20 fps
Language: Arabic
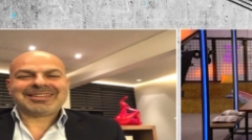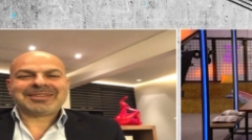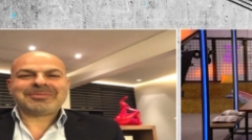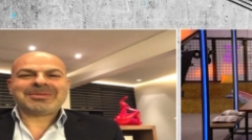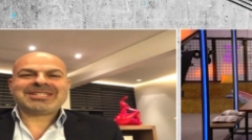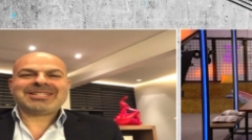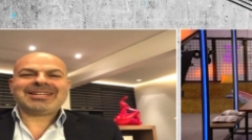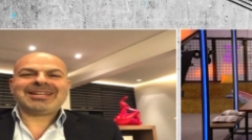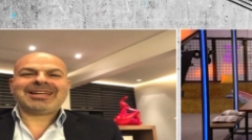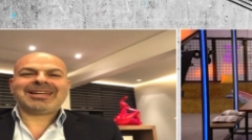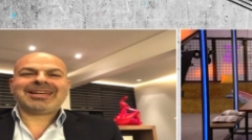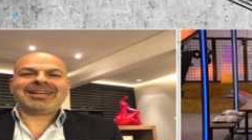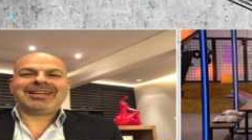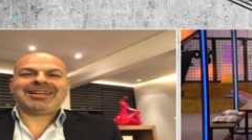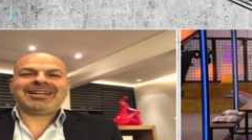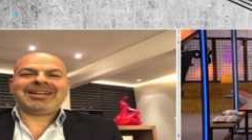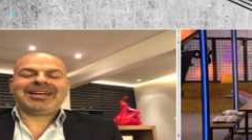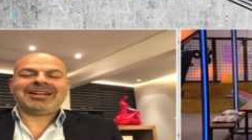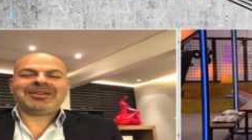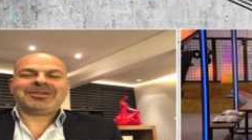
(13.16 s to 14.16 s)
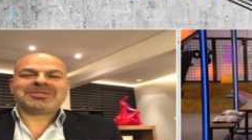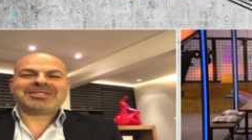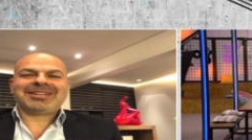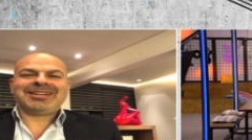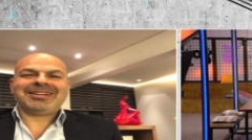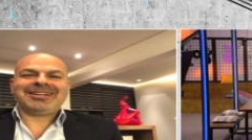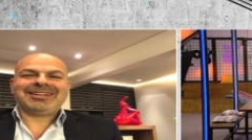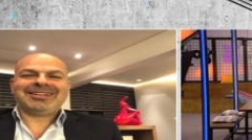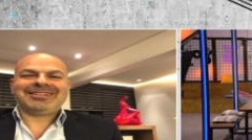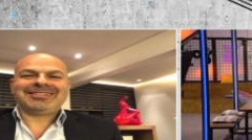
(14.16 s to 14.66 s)
مساء الخير اهلا
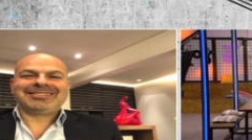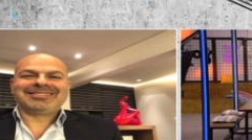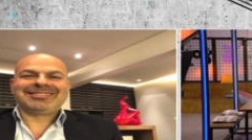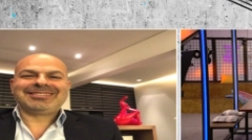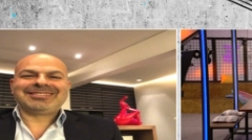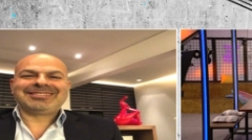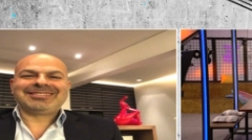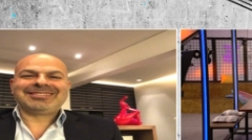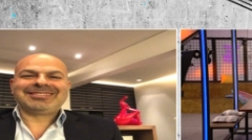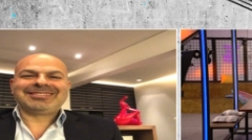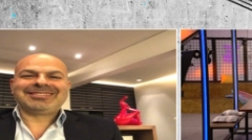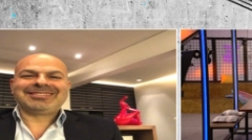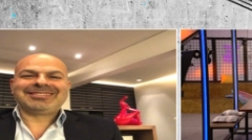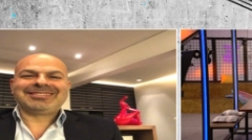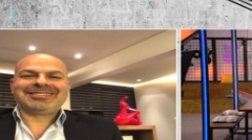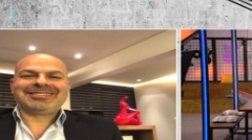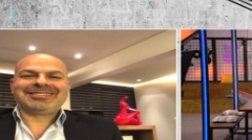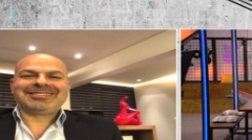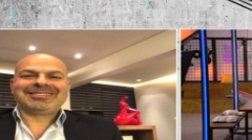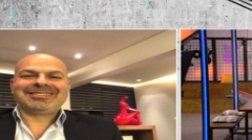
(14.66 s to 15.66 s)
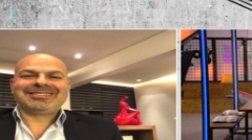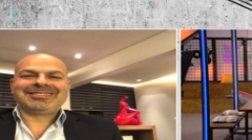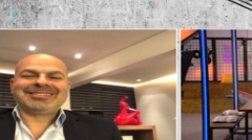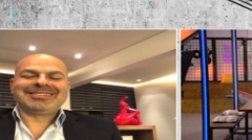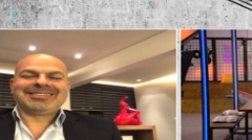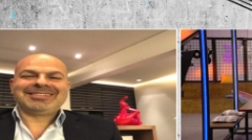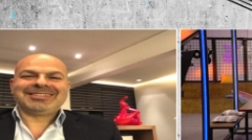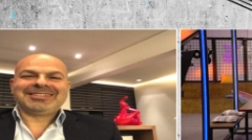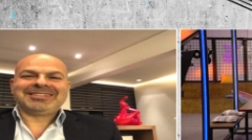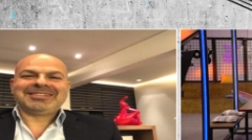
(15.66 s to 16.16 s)
وسهلا يا مساء الفل حياك الله اهلا
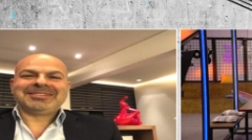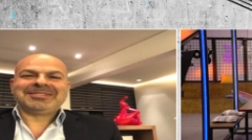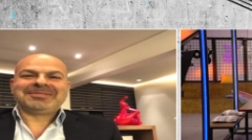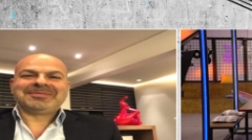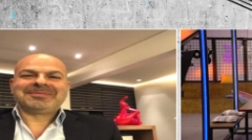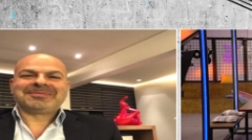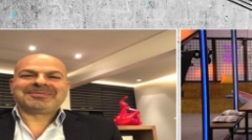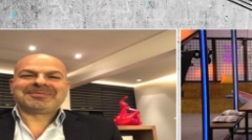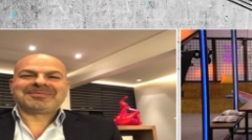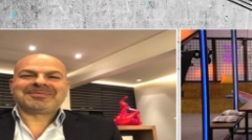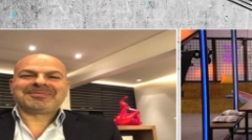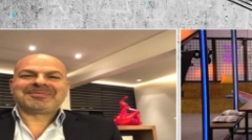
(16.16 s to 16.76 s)
بيك قبل ما